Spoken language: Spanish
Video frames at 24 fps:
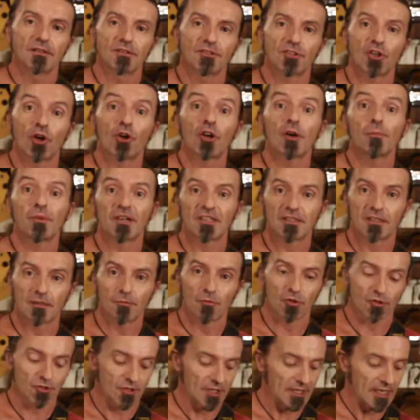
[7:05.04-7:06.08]
Si ahora
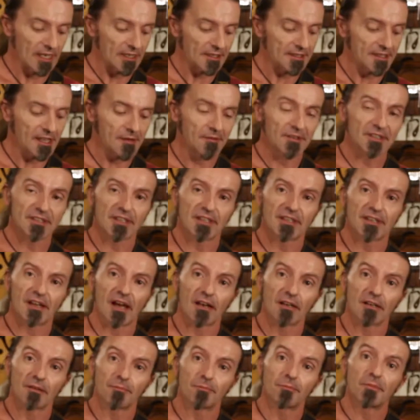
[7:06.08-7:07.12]
partimos de la línea
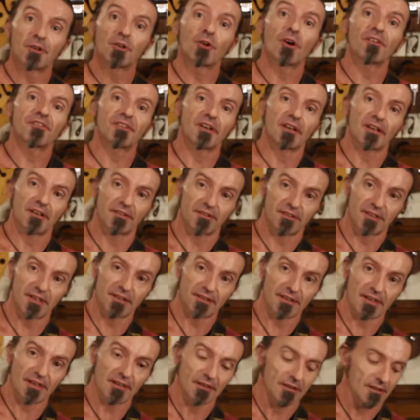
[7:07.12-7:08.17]
vertical pero hacia la
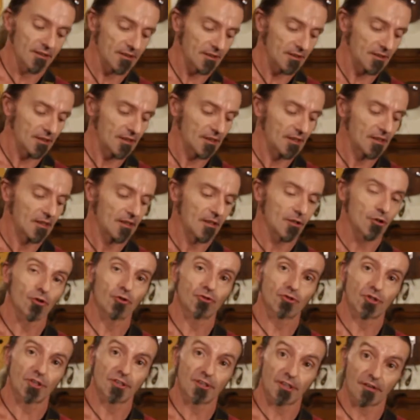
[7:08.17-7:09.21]
izquierda,
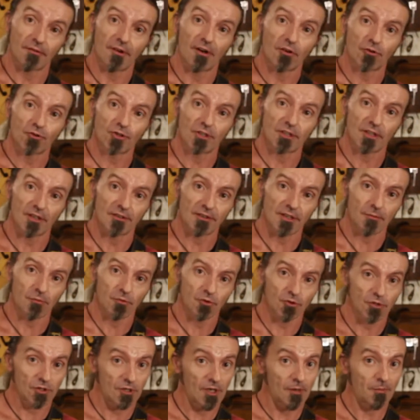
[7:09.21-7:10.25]
los intervalos que
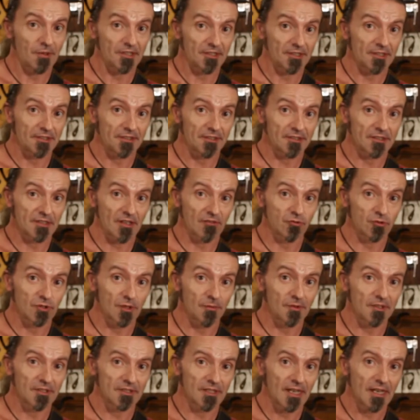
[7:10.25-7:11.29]
tendremos a partir de esta
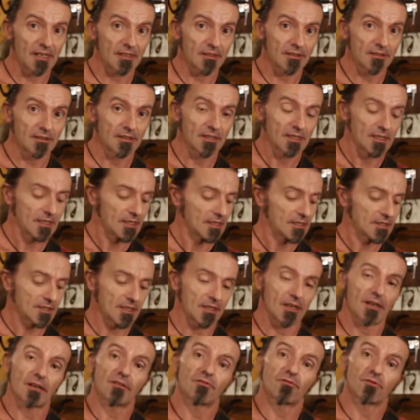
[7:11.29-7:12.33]
fundamental
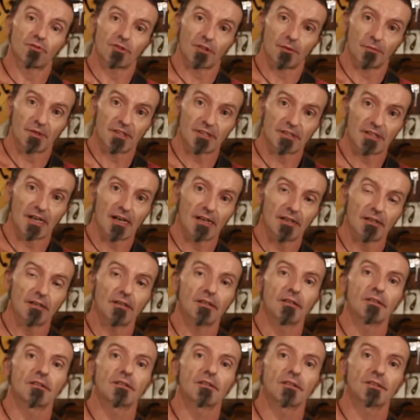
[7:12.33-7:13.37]
serán
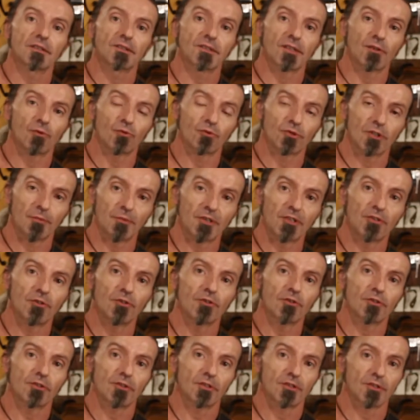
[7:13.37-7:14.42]
fundamental, segunda
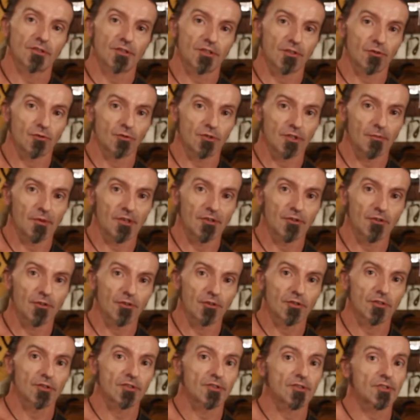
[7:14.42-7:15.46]
menor, segunda
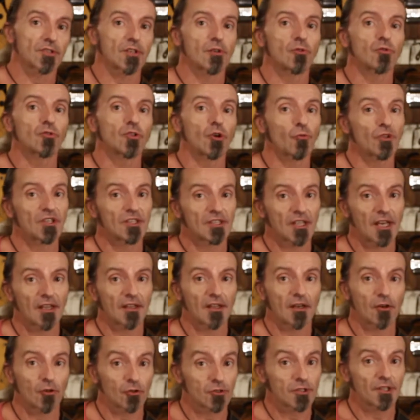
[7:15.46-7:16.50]
mayor, segunda
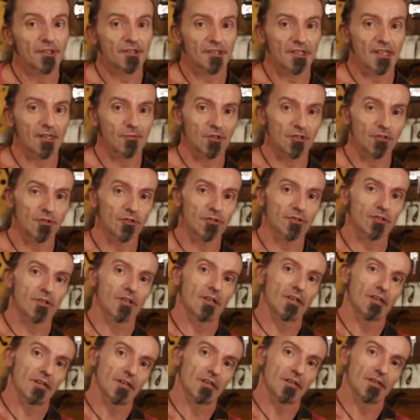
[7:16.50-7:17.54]
aumentada o tercera menor,
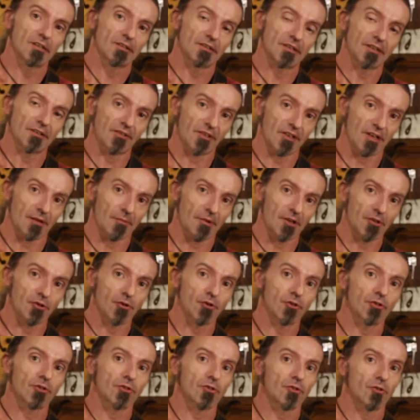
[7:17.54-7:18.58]
tercera
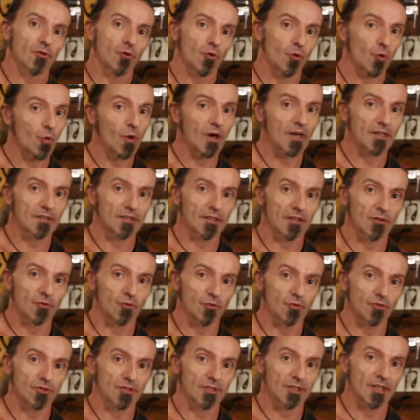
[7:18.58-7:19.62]
mayor, cuarta
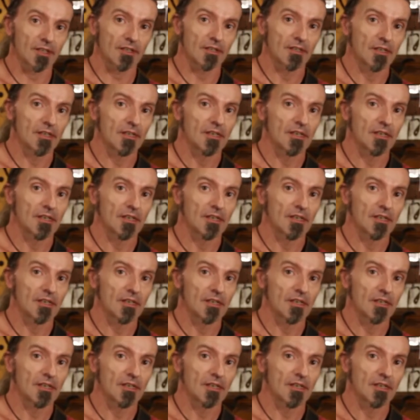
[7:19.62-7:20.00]
justa.